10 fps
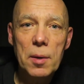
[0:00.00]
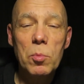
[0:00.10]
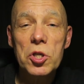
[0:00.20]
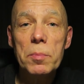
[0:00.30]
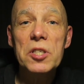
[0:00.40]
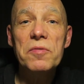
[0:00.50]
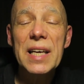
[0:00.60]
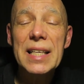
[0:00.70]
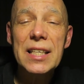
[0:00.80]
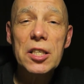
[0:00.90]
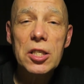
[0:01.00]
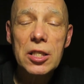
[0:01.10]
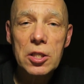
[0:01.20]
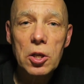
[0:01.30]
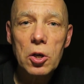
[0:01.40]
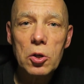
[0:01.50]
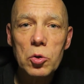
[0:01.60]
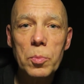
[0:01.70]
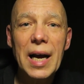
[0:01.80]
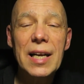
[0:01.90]
Może być więcej niż 100
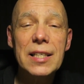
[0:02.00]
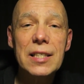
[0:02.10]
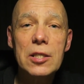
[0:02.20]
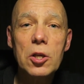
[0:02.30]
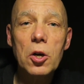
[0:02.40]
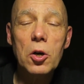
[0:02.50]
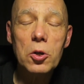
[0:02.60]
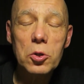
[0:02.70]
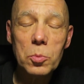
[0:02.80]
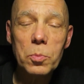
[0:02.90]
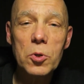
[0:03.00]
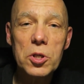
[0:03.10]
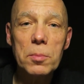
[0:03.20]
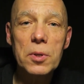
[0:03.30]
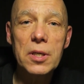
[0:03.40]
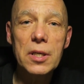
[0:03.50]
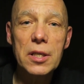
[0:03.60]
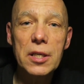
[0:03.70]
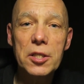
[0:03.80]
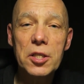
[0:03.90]
osób, ale 100 osób może
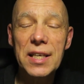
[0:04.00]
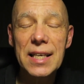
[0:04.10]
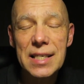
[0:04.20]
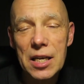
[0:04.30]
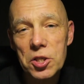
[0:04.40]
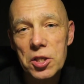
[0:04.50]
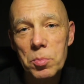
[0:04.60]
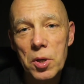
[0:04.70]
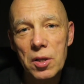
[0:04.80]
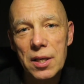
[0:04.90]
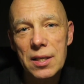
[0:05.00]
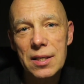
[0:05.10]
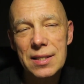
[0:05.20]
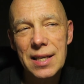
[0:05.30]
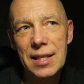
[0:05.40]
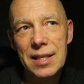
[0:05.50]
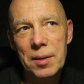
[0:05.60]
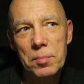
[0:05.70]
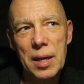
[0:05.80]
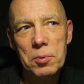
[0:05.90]
być niezaszczepionych.
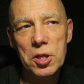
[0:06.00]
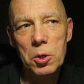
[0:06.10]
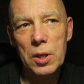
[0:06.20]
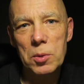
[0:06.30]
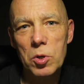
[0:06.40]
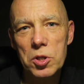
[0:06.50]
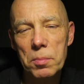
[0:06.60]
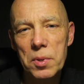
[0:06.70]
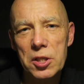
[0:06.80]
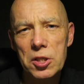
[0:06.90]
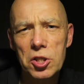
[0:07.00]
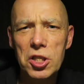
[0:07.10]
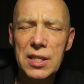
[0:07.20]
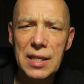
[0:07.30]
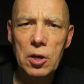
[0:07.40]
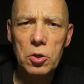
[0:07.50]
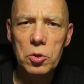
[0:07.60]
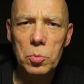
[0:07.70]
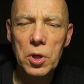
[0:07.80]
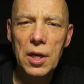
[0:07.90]
Zatem na przykład może być 300
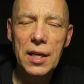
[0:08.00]
osób.